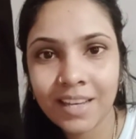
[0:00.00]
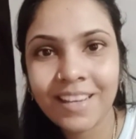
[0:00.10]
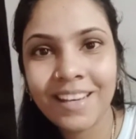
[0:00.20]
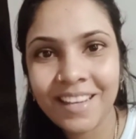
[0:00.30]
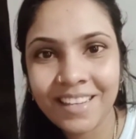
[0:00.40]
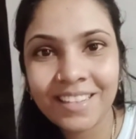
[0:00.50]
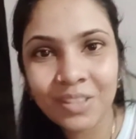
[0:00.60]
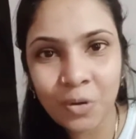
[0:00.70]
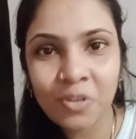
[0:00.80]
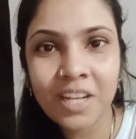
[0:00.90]
है कि
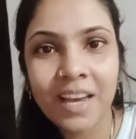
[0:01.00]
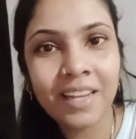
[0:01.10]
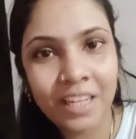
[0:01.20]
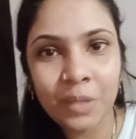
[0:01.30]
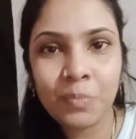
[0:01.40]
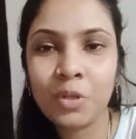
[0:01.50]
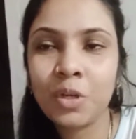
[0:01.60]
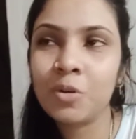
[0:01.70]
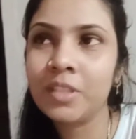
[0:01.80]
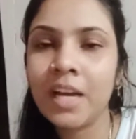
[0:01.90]
सो जाए नींद पूरी
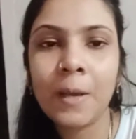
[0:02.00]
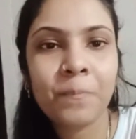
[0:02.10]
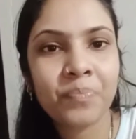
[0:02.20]
हो जाए